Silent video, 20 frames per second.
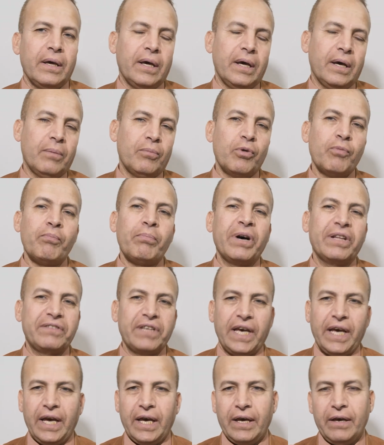
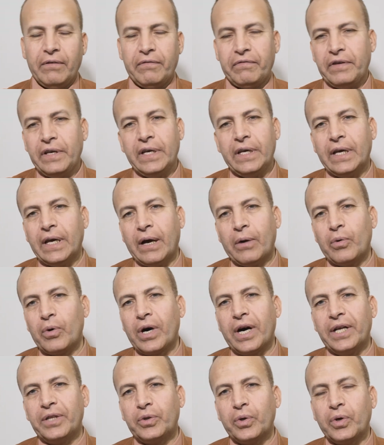ومنبطح في
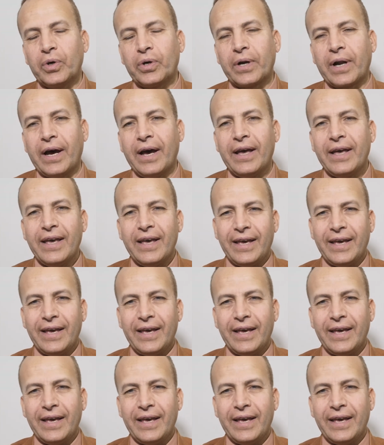أوقات أخرى